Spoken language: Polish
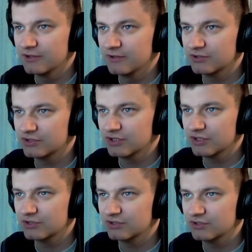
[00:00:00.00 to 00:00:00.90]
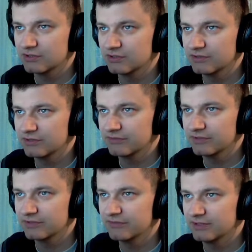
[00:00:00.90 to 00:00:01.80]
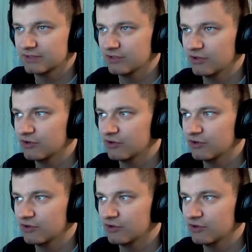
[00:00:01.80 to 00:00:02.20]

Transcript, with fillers: 6, e, nawet więcej,